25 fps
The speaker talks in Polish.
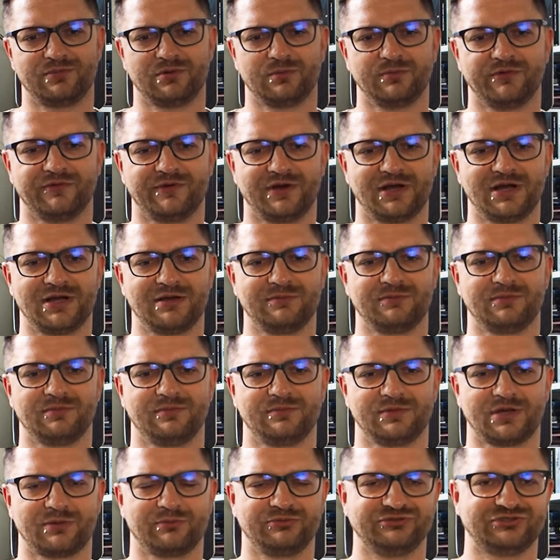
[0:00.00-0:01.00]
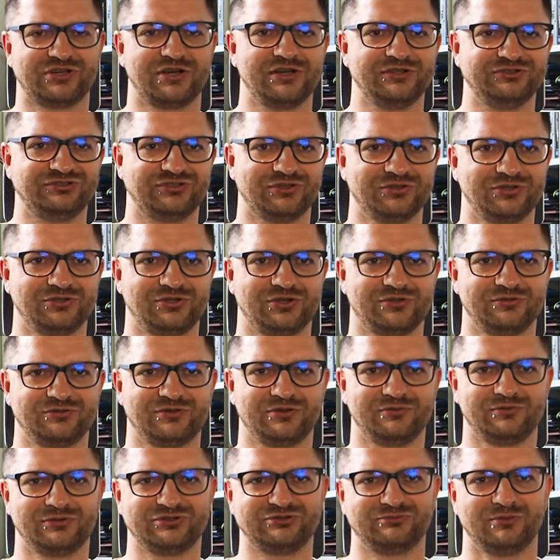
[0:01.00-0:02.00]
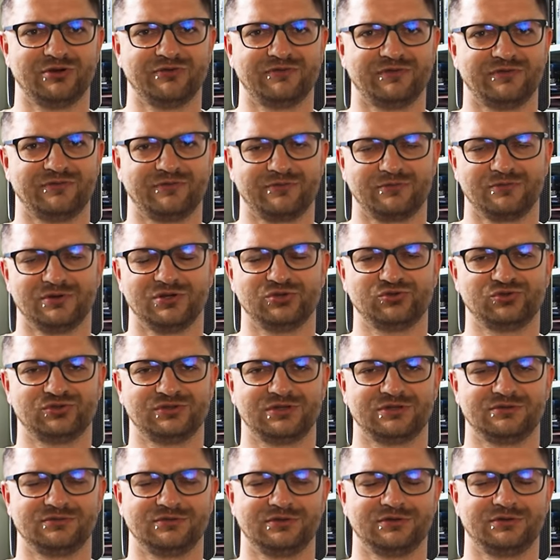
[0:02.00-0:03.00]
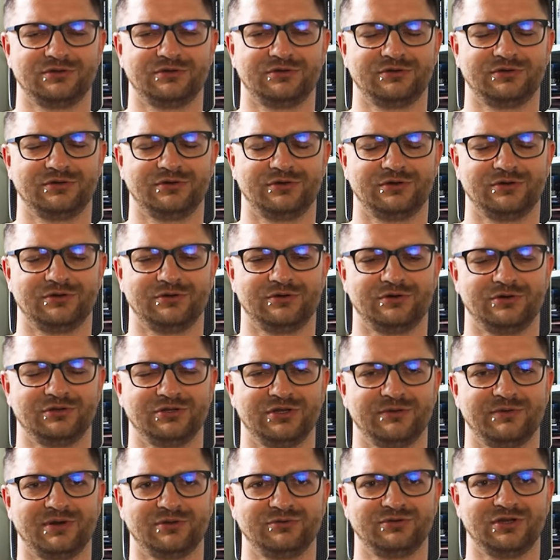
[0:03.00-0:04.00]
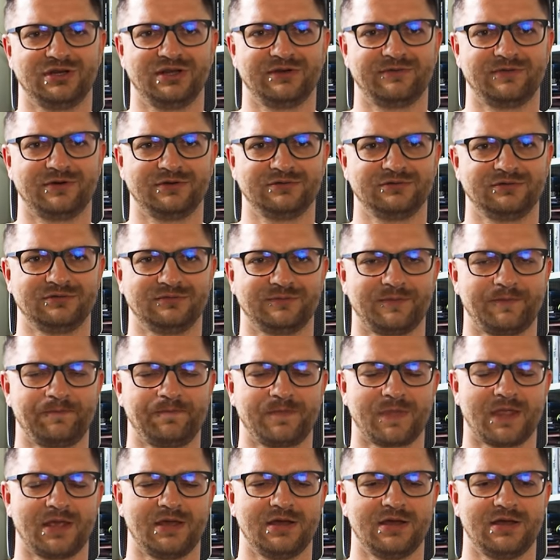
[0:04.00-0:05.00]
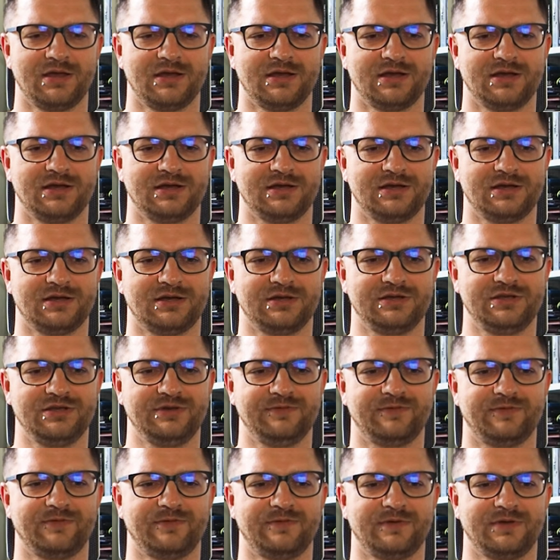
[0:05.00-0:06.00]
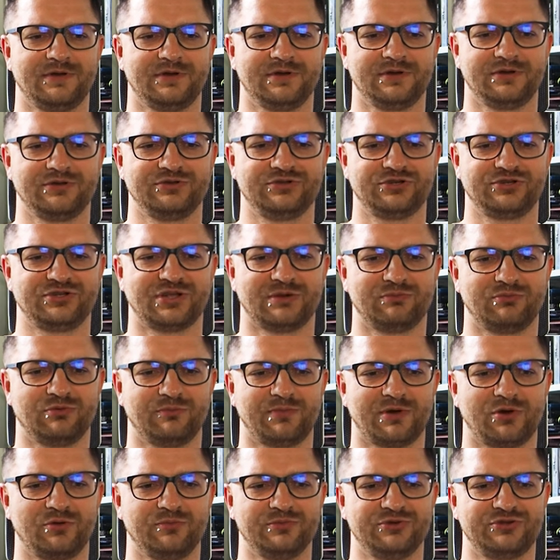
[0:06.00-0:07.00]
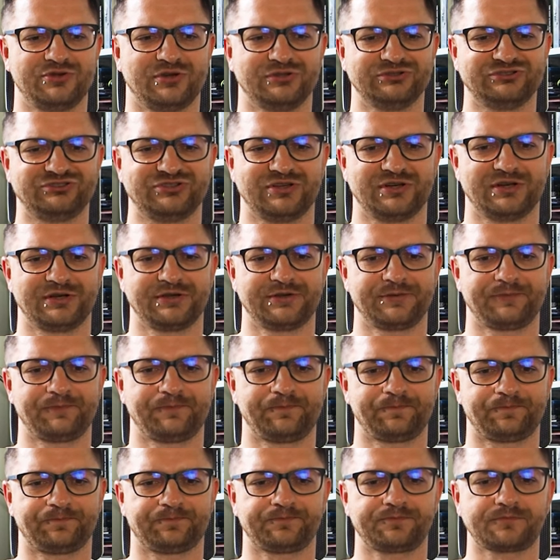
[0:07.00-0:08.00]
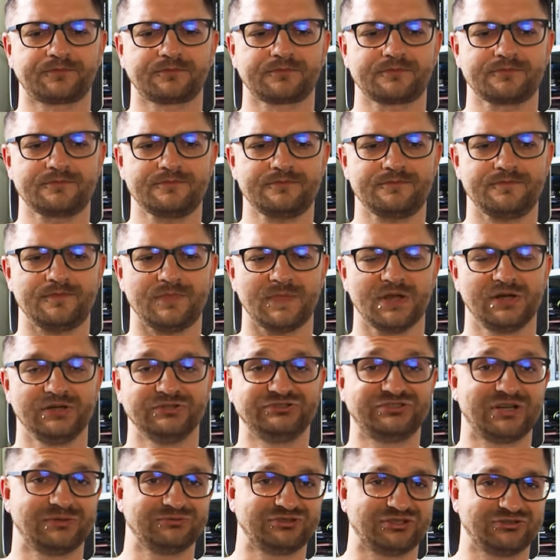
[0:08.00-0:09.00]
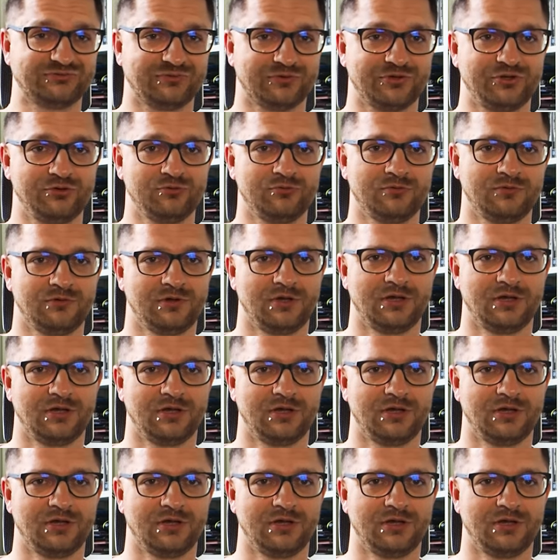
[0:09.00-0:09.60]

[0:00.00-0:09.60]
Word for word: próbowałem, jakby zachęcony tą, tą rozmową w ogóle, że no, o, o, odebrał telefon e, i w, e, gdzieś tam po paru miesiącach sam zadzwonił.